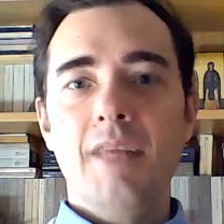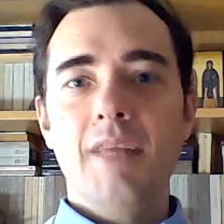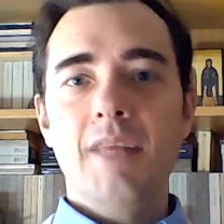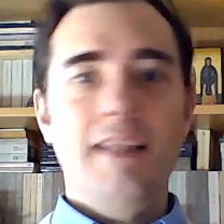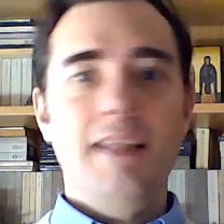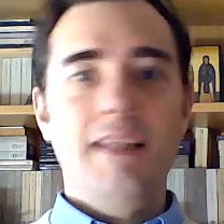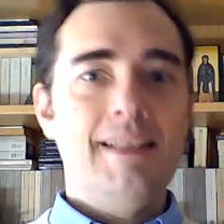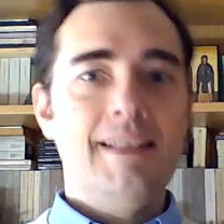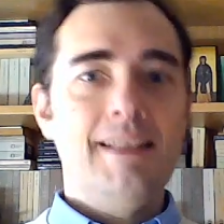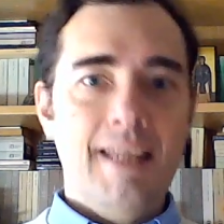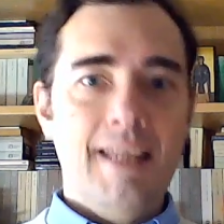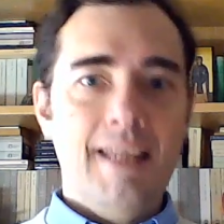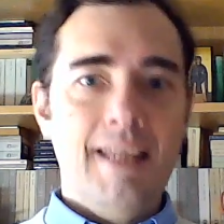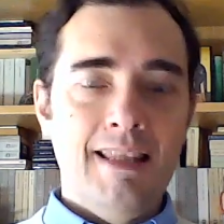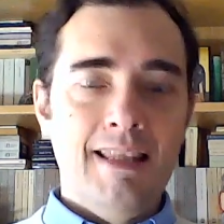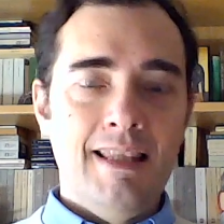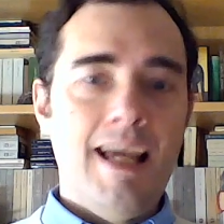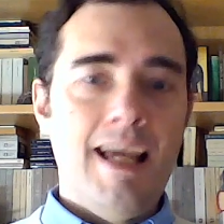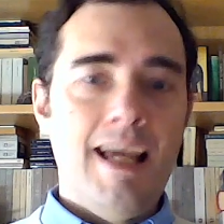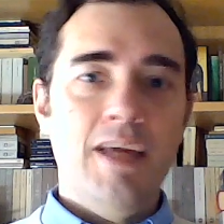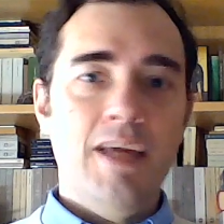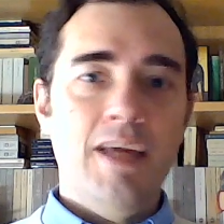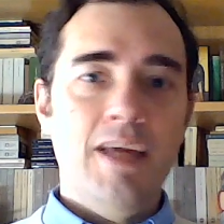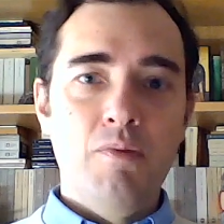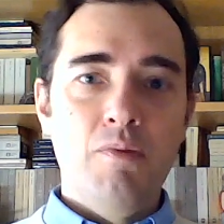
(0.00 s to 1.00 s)

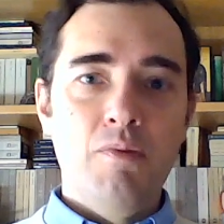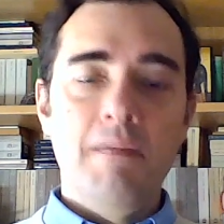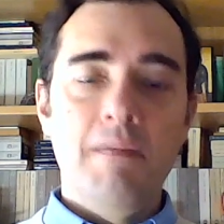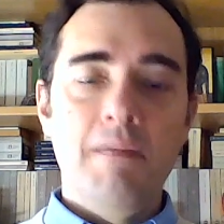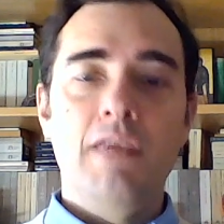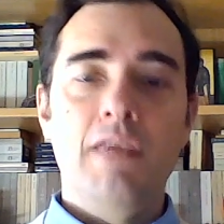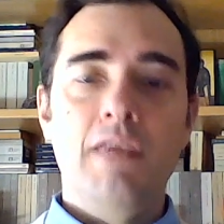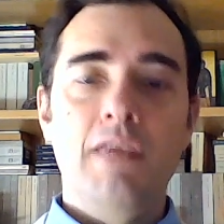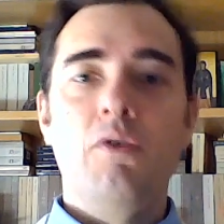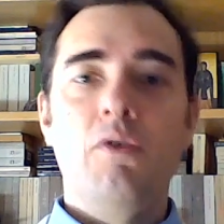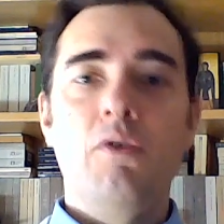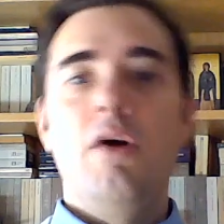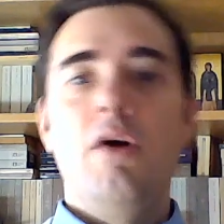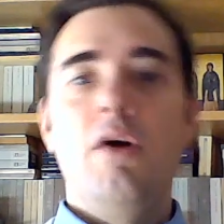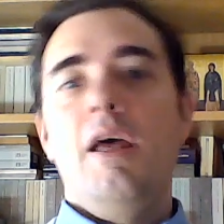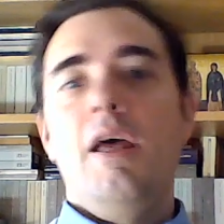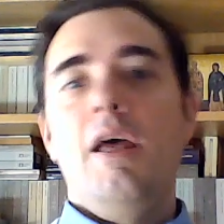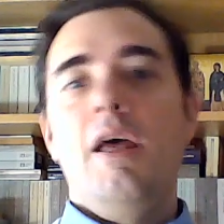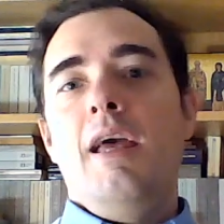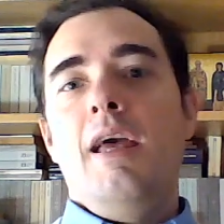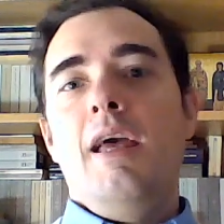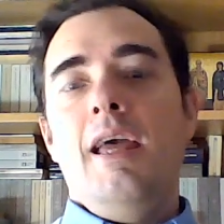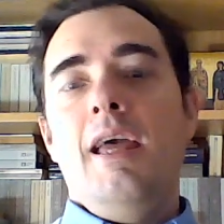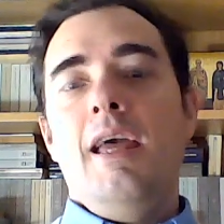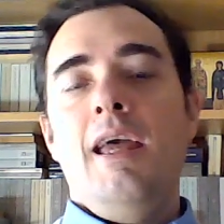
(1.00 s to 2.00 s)
descritta in un mito
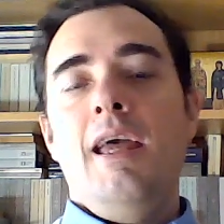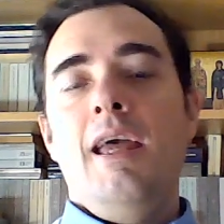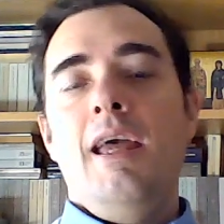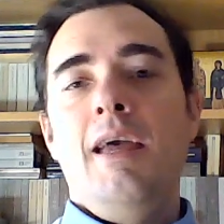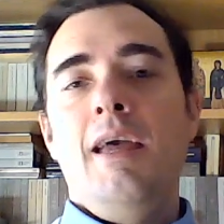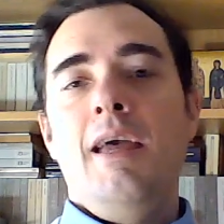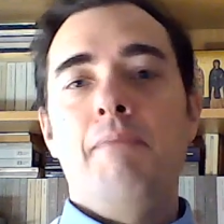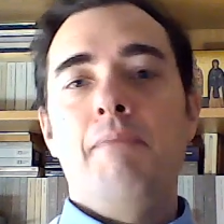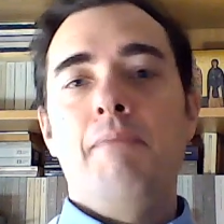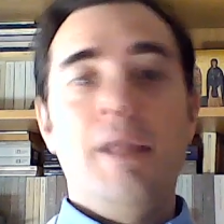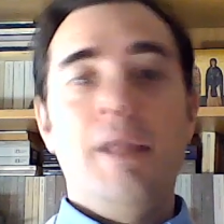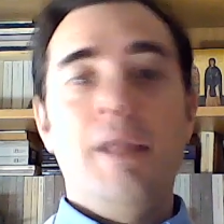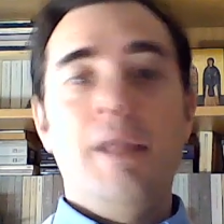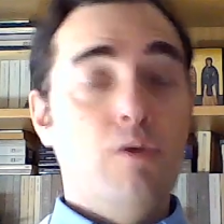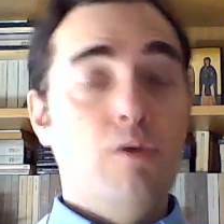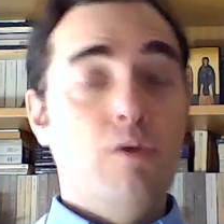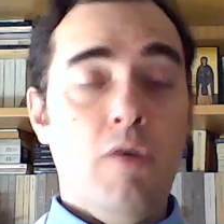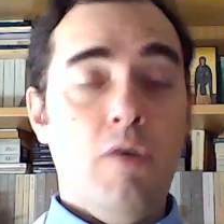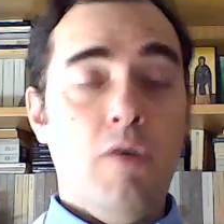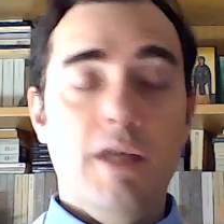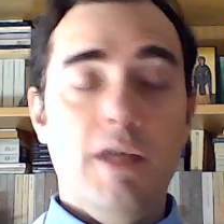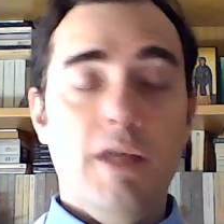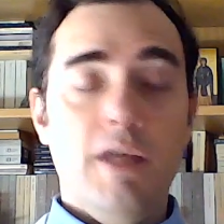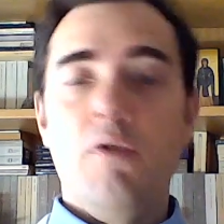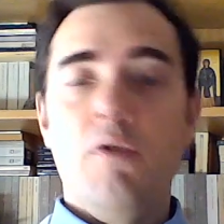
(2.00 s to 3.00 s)
eh,
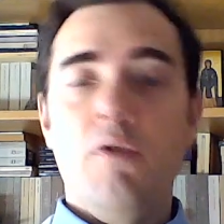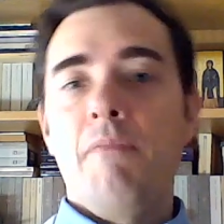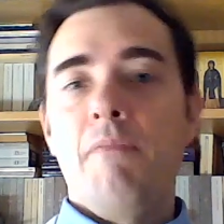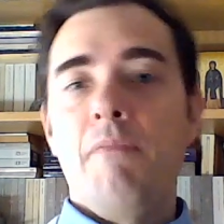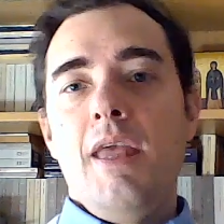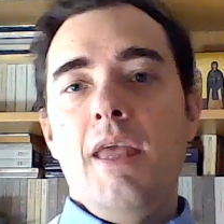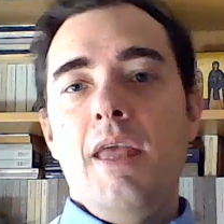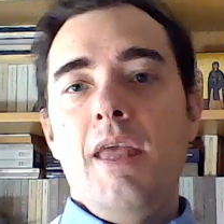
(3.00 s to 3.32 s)
platonico.